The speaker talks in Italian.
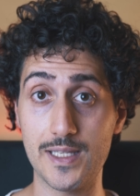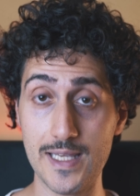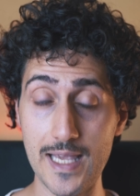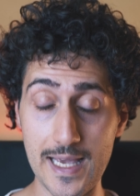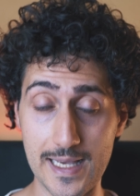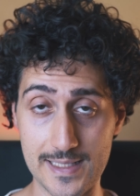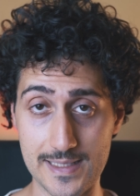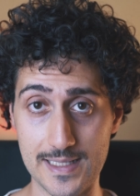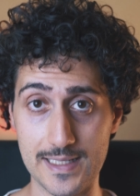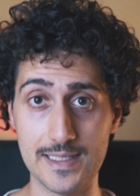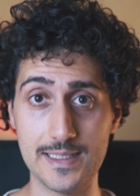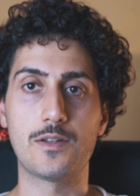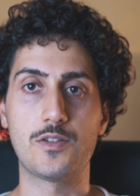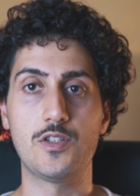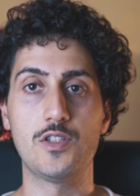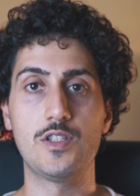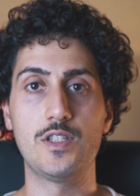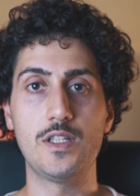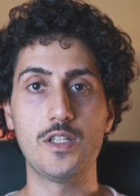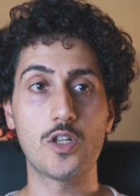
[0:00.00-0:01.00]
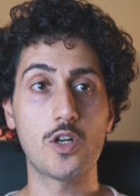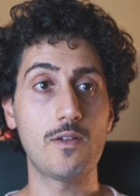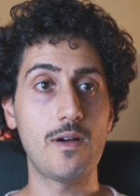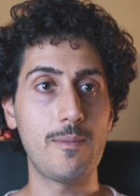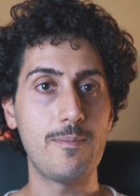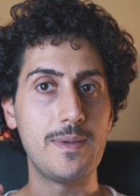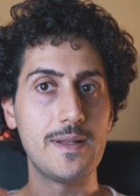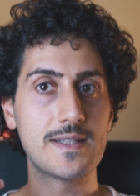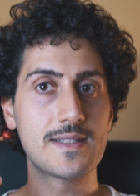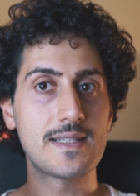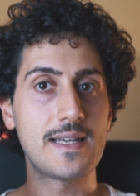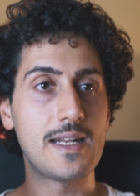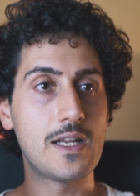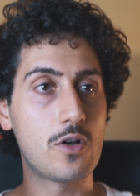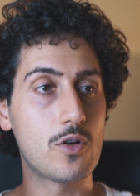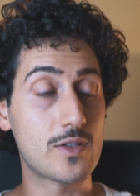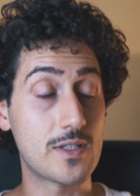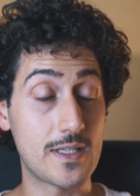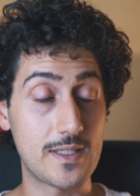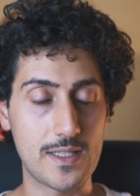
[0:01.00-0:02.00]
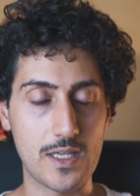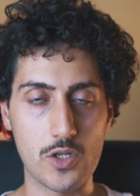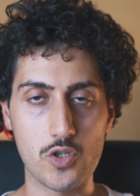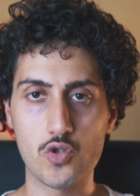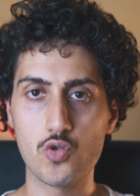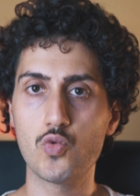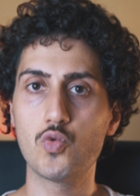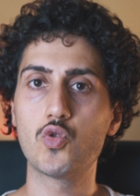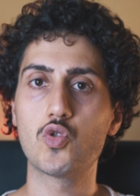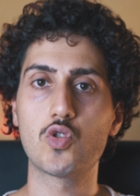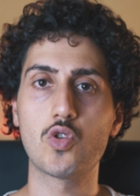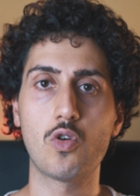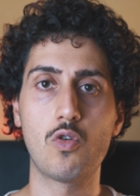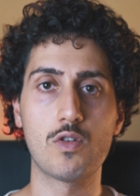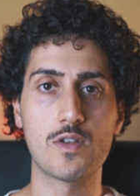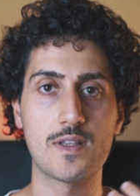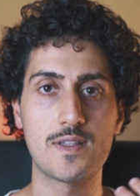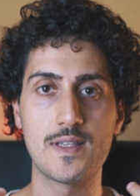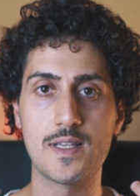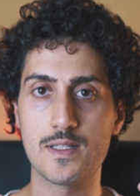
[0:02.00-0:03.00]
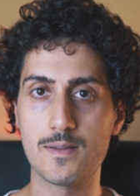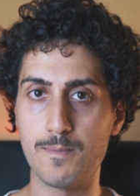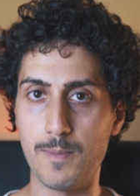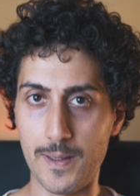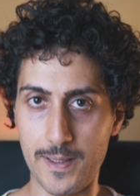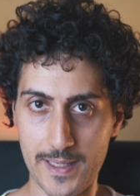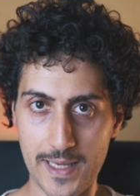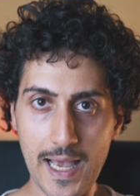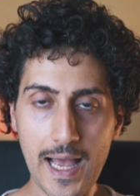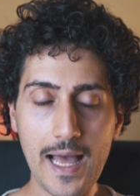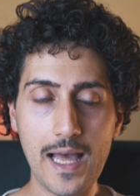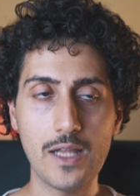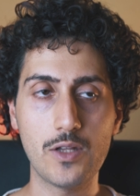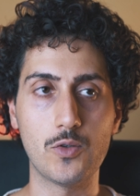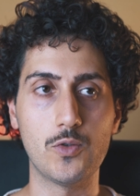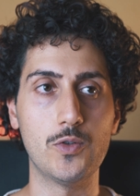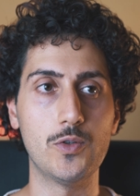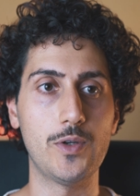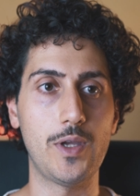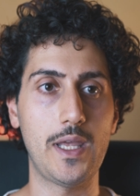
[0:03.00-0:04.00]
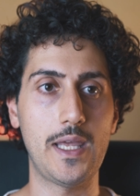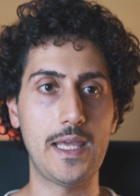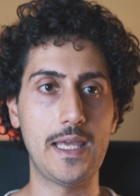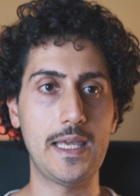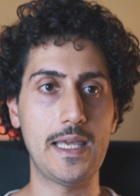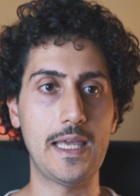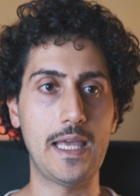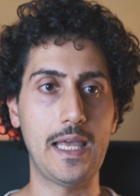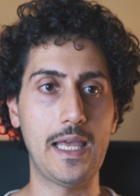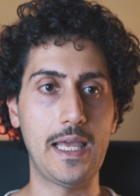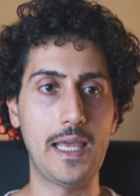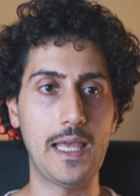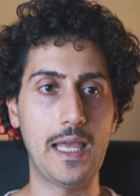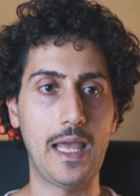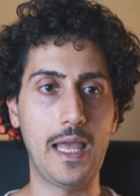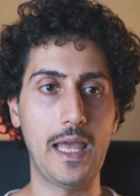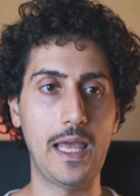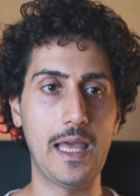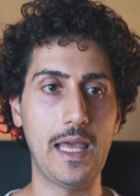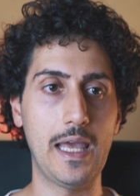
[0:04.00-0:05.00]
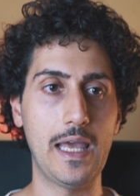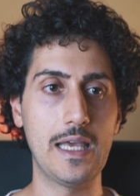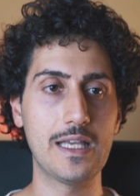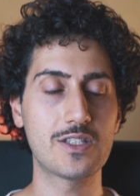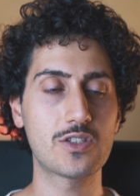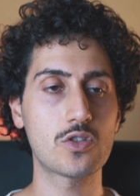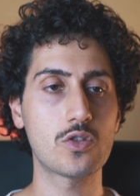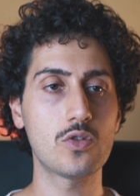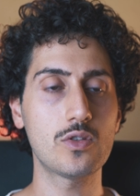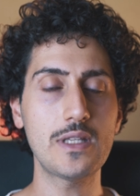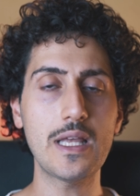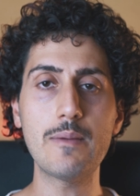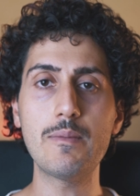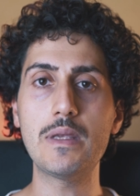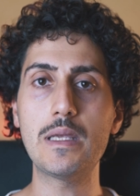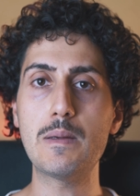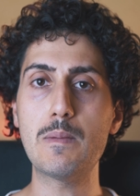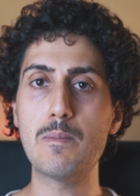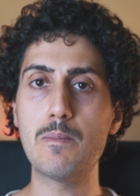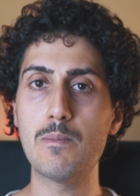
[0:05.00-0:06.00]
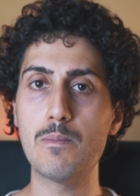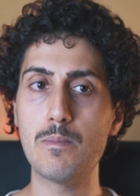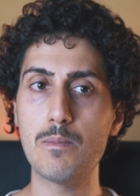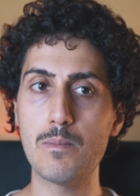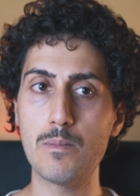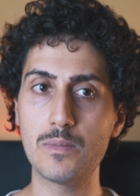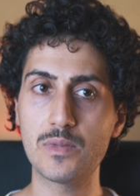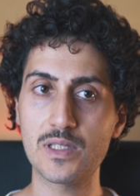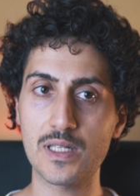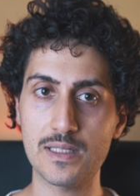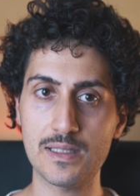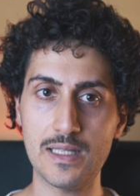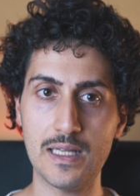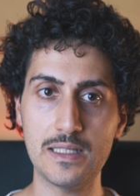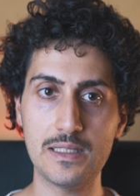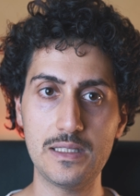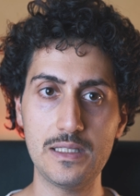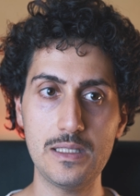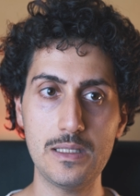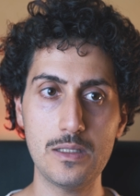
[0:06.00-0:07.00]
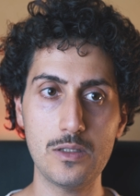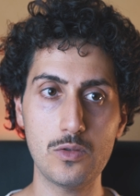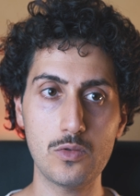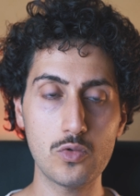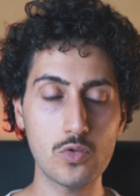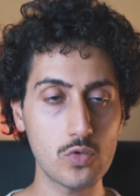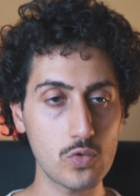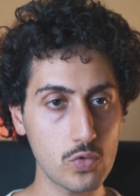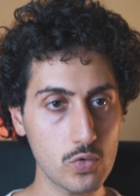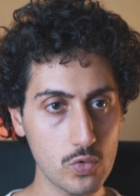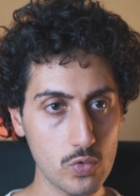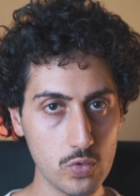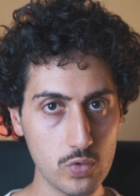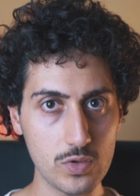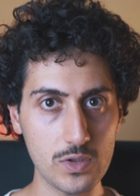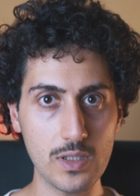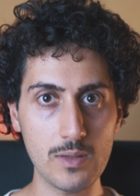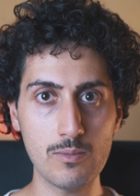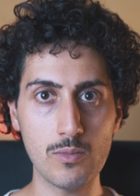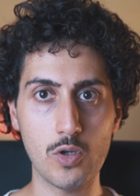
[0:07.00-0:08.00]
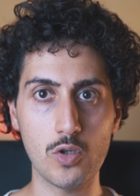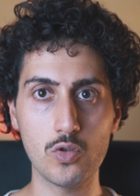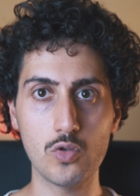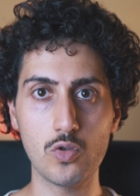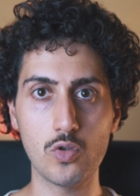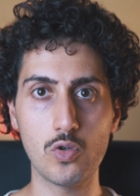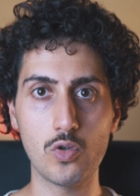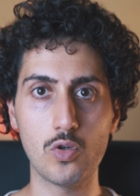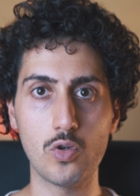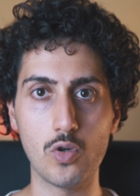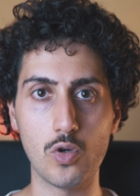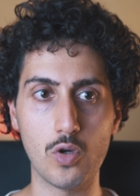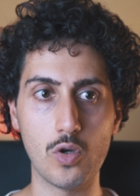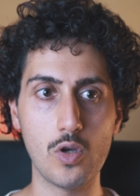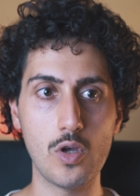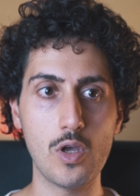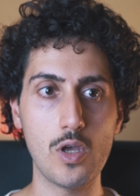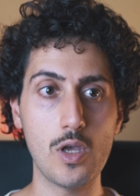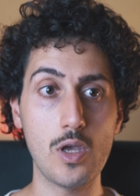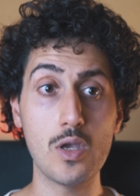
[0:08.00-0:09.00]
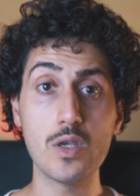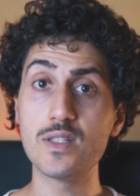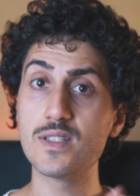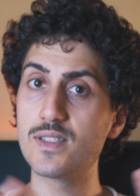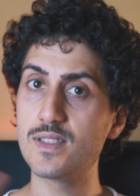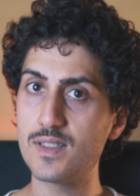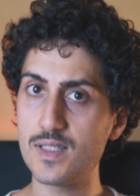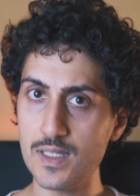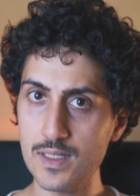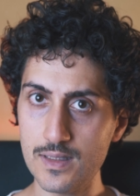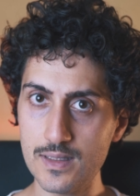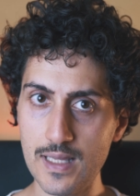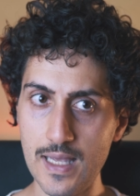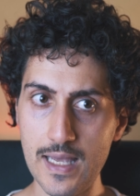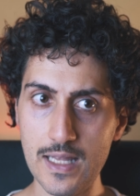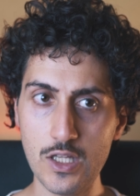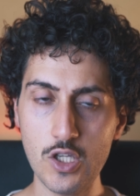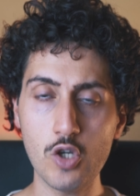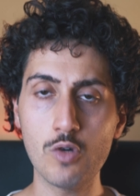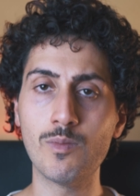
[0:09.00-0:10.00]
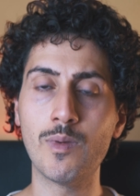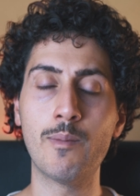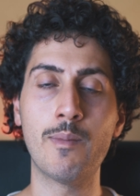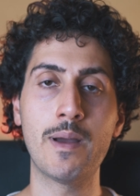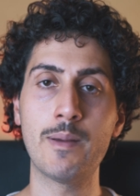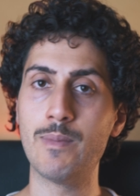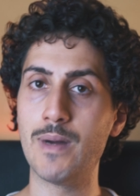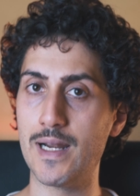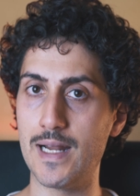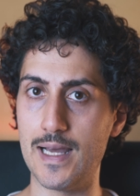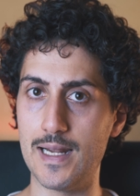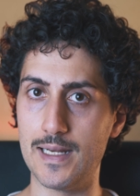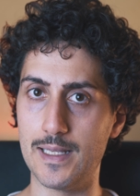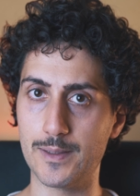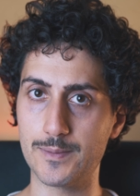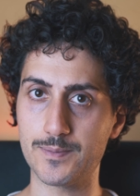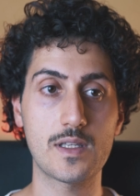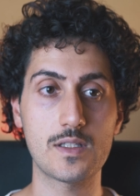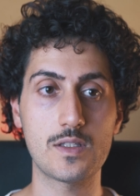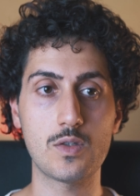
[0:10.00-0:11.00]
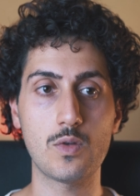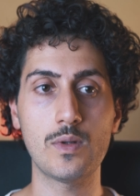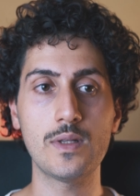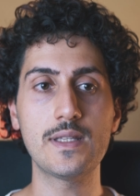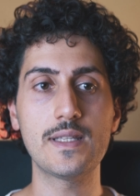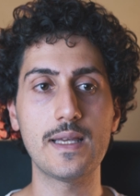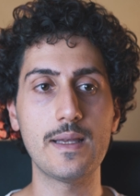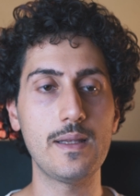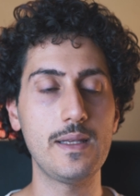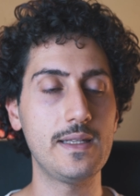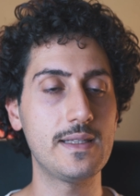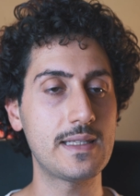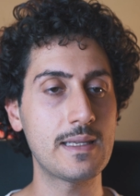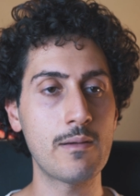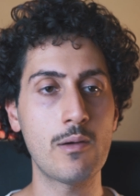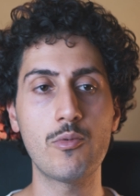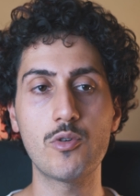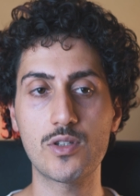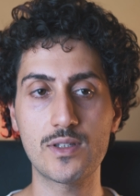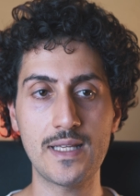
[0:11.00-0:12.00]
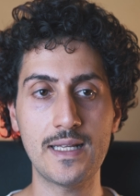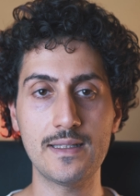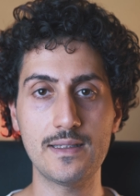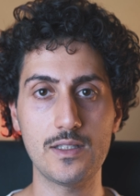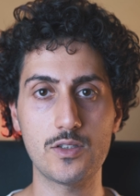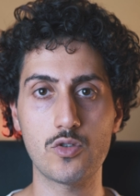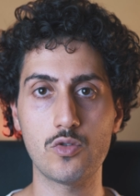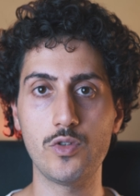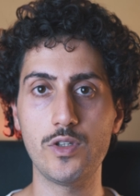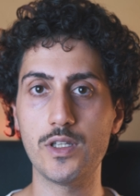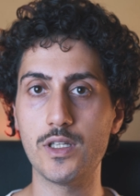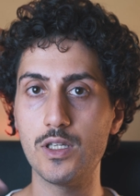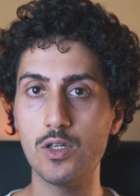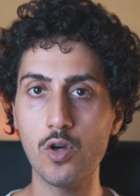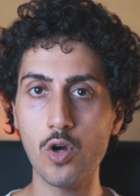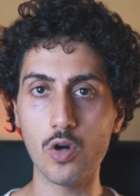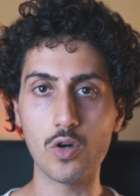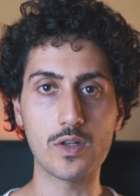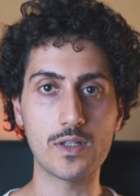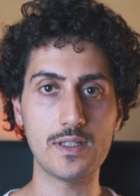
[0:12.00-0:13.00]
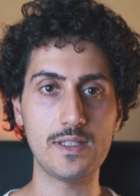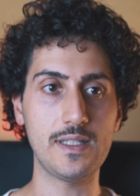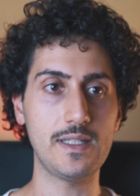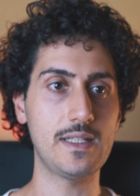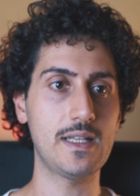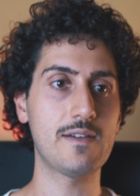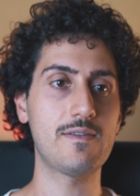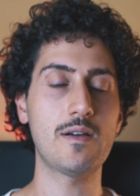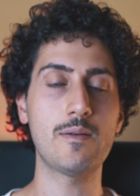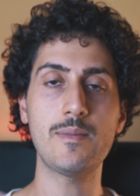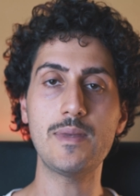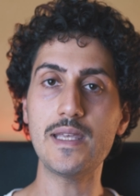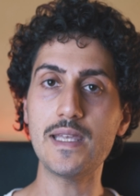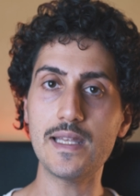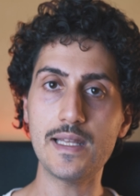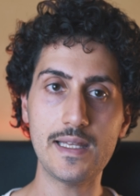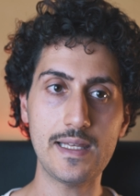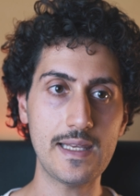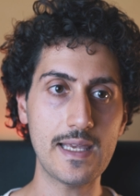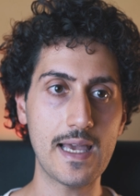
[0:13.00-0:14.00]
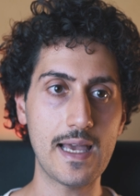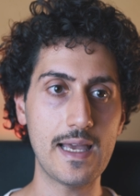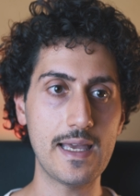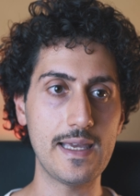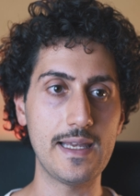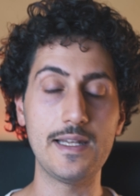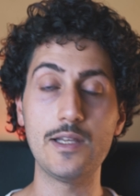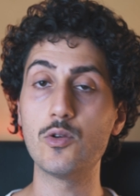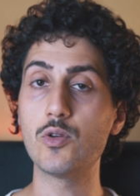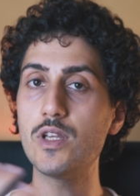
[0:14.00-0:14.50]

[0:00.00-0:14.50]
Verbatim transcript: chiesa, ci si ritrova a pensare cosa sia giusto, cosa sia sbagliato e sono temi trattati tutti in modo sintetico ma mai banale. Sicuramente il tema portante sono i ricordi, la famiglia e le